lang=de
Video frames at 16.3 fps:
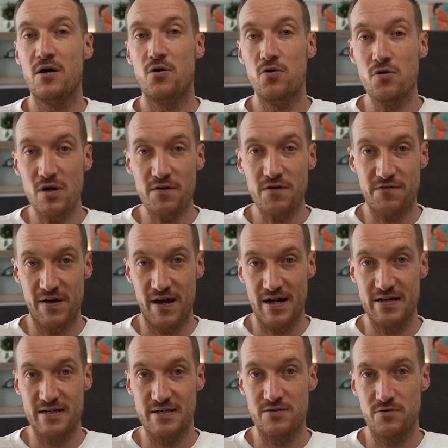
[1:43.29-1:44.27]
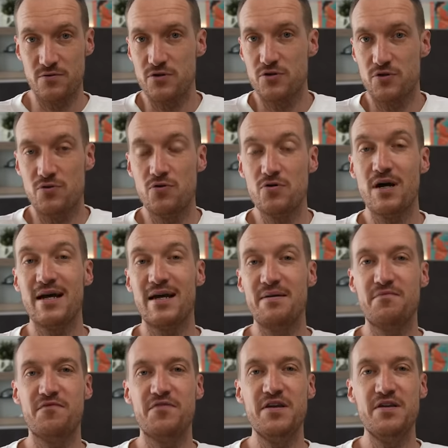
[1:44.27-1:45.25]
Hungerverhalten und
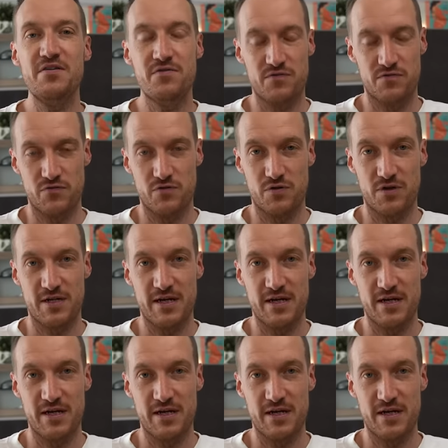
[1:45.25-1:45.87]
Hungerempfinden führen